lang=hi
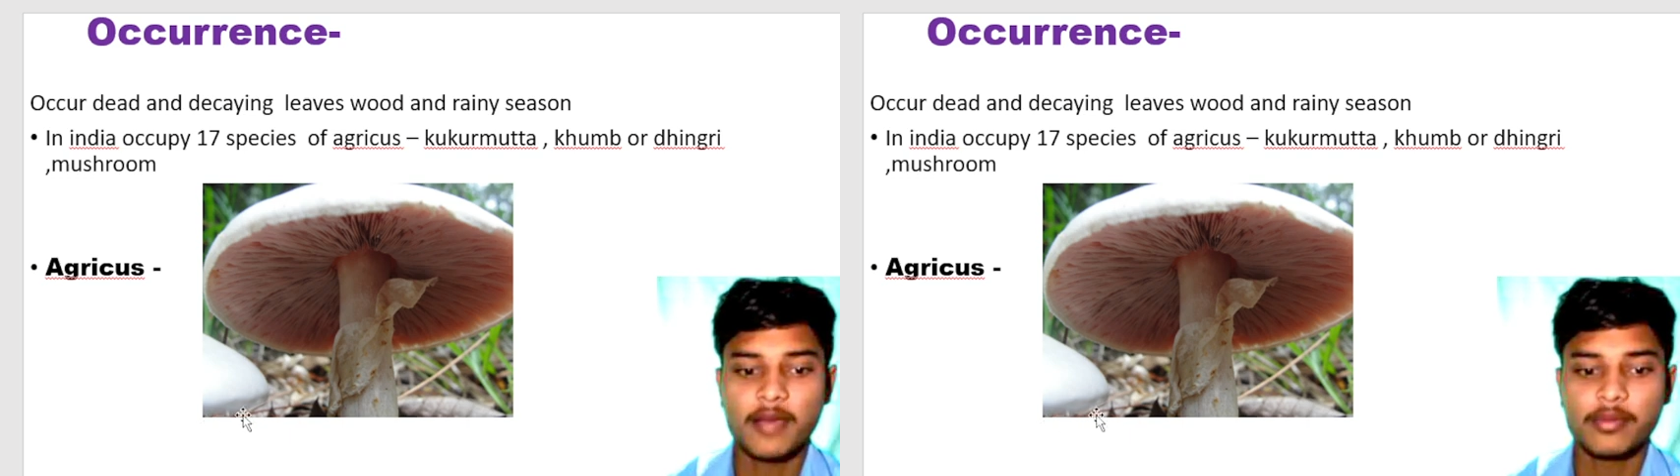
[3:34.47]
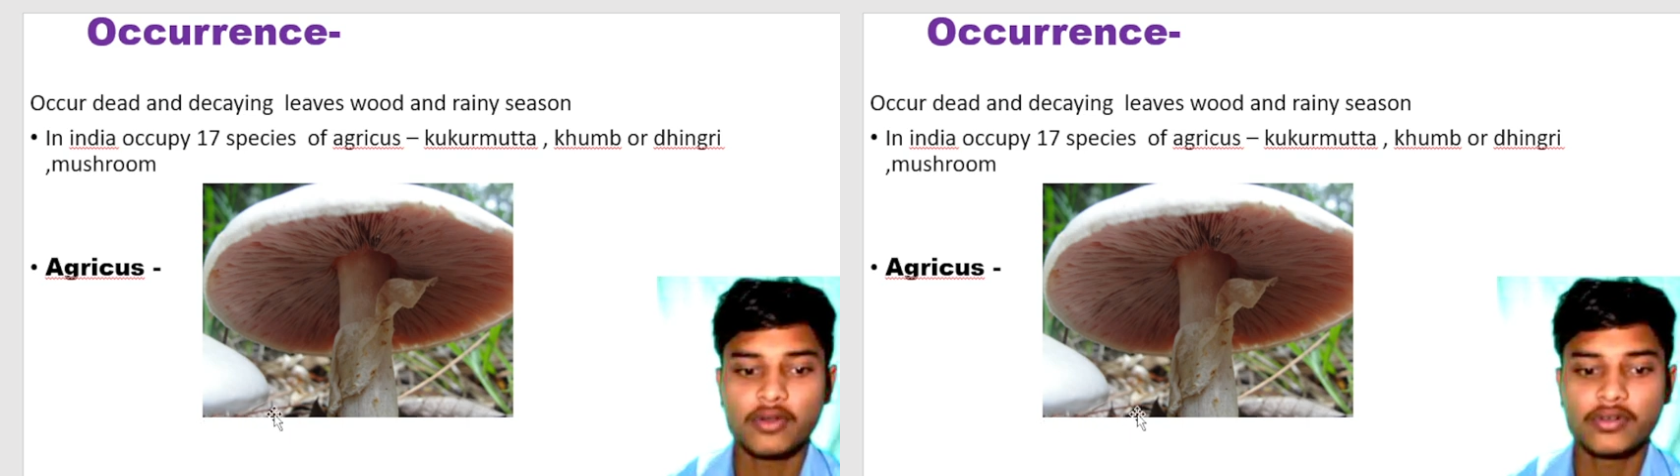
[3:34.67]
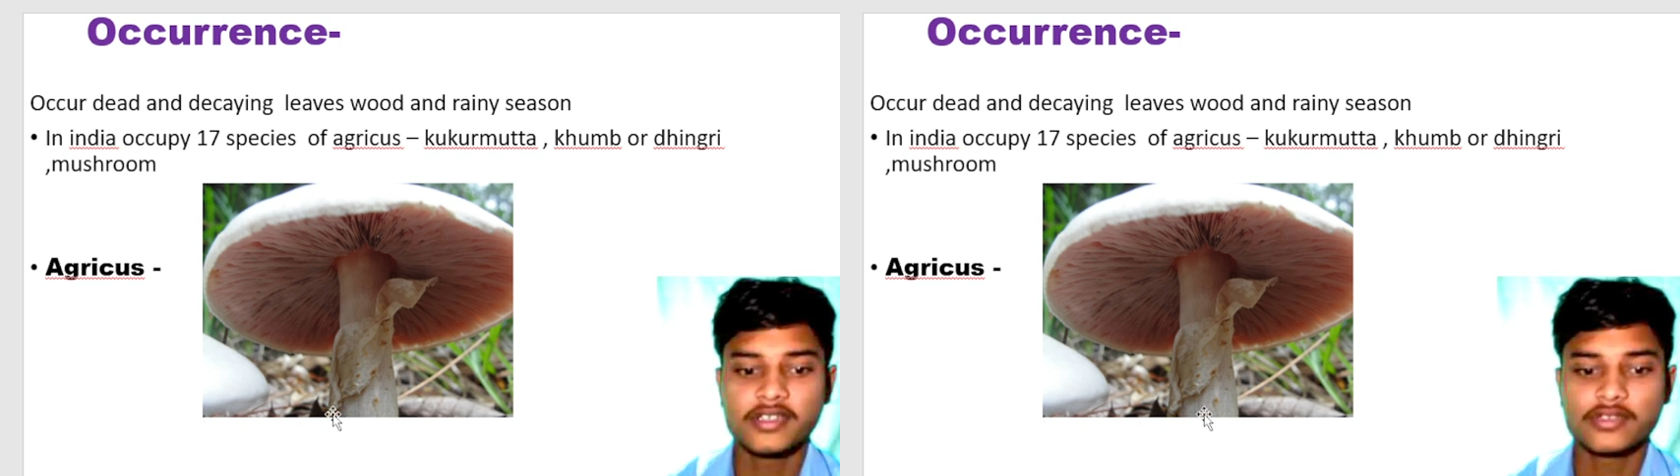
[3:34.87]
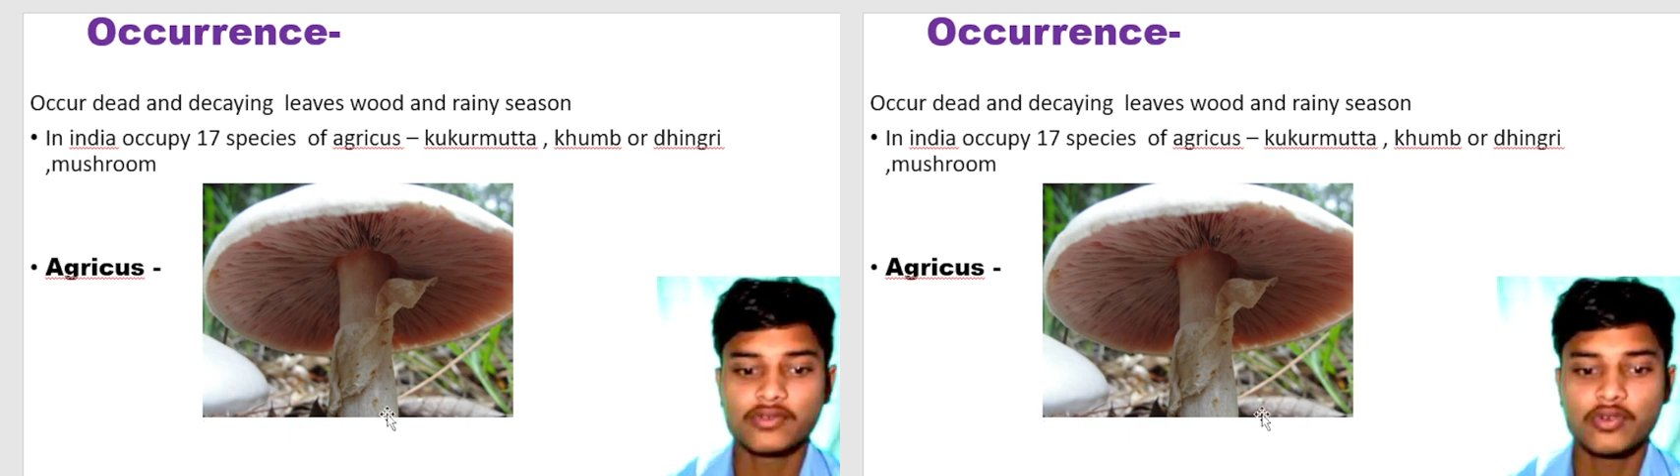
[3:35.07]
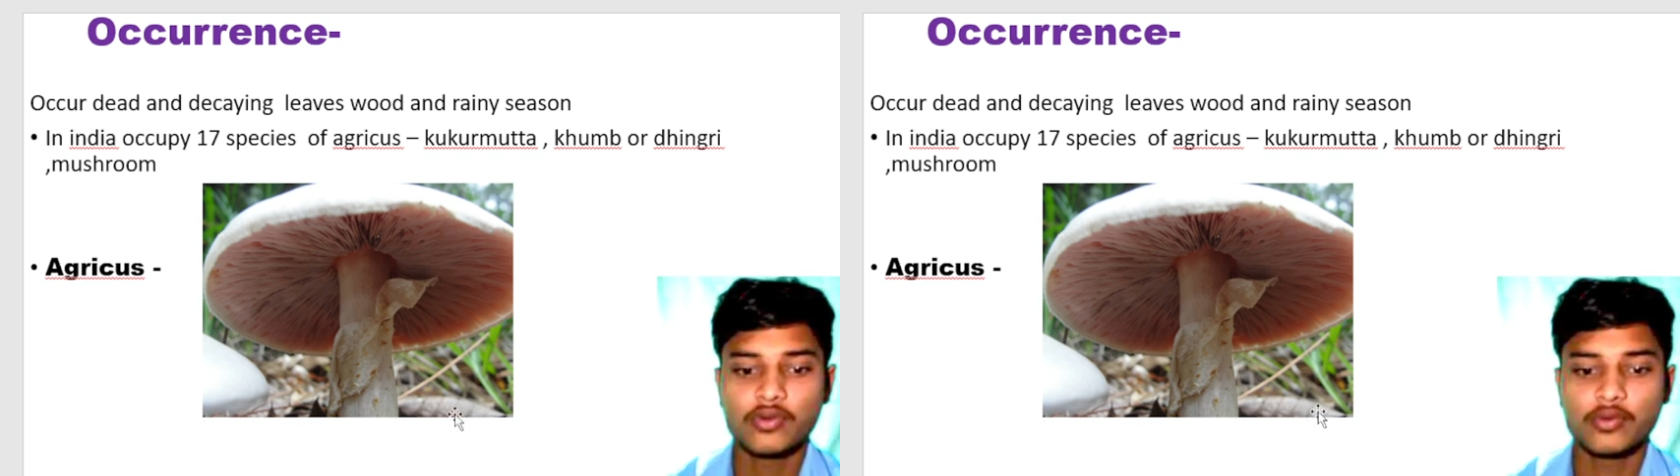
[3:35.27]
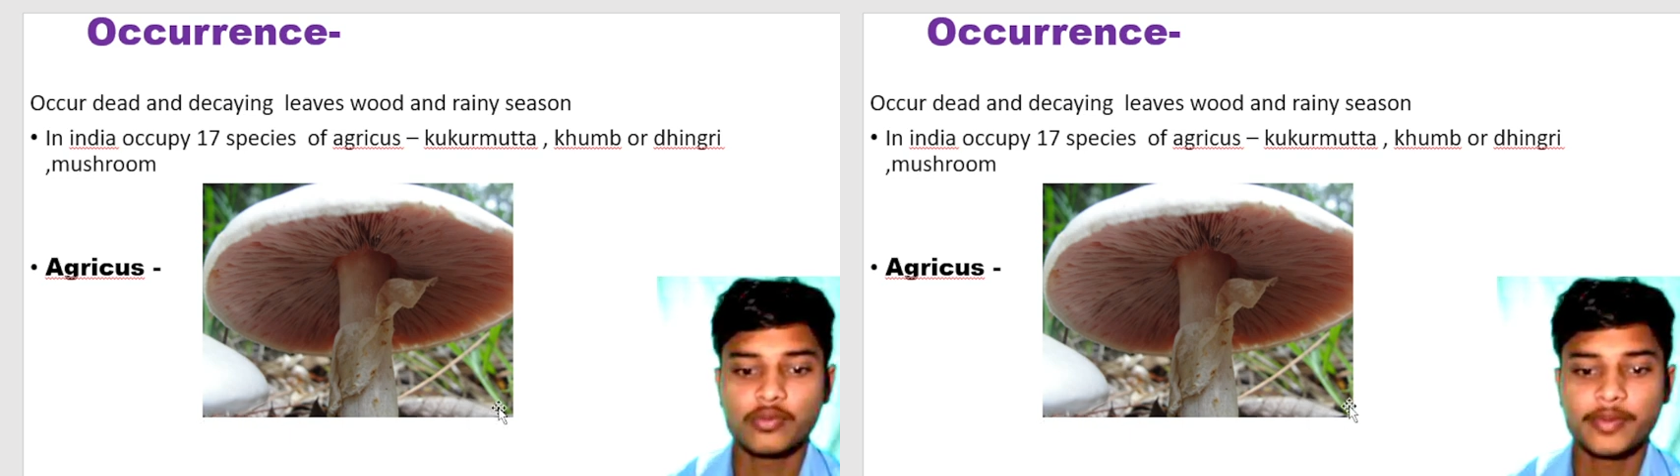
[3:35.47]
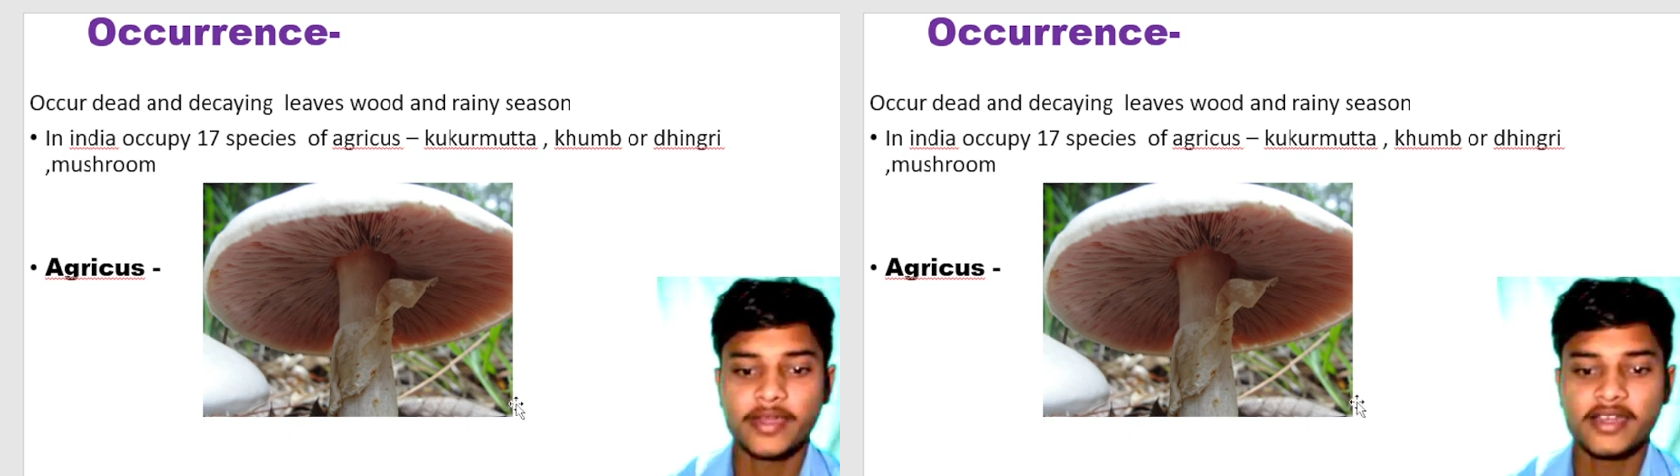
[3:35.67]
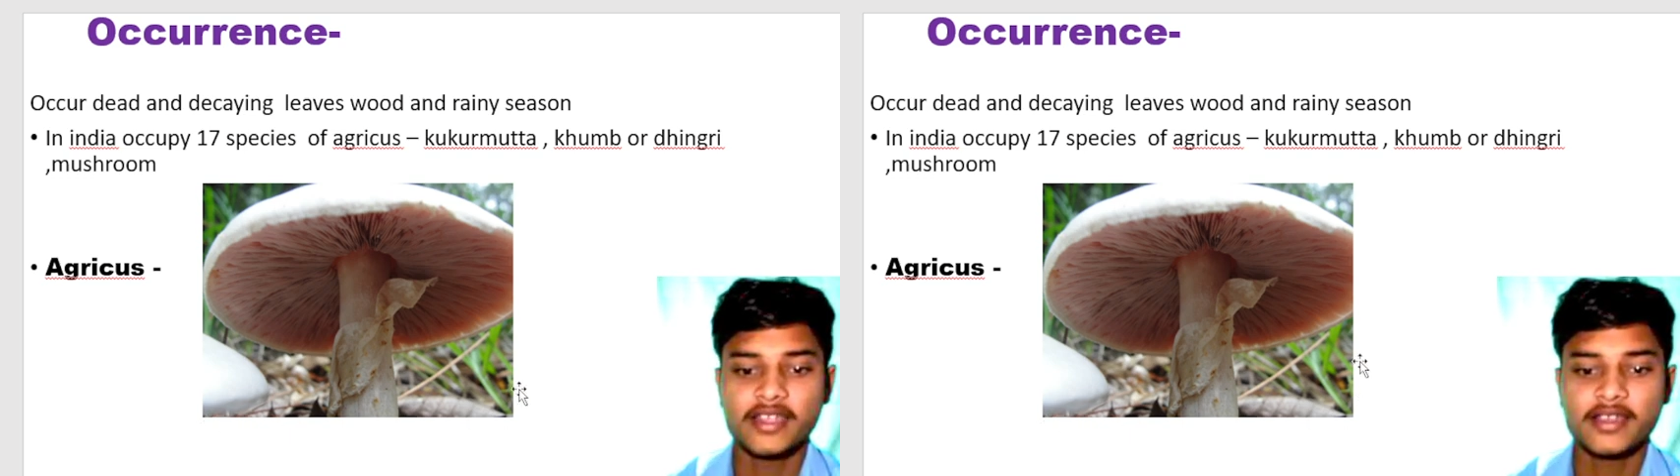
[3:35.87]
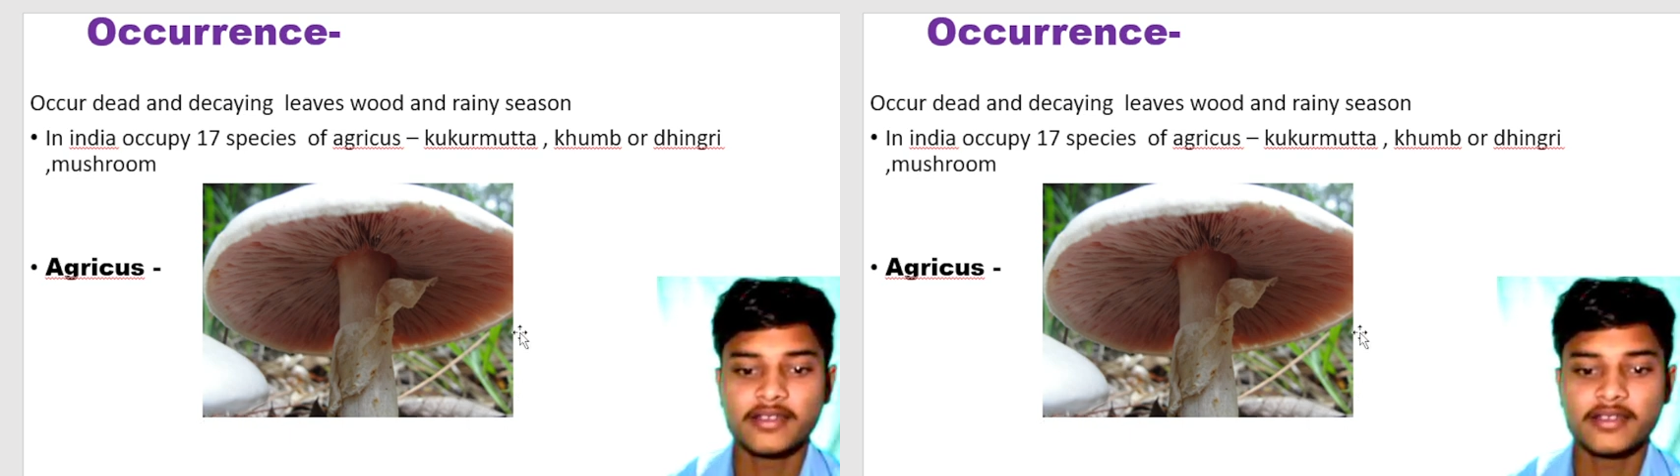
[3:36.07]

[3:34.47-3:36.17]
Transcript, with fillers: आप लोगों ने इसको पहले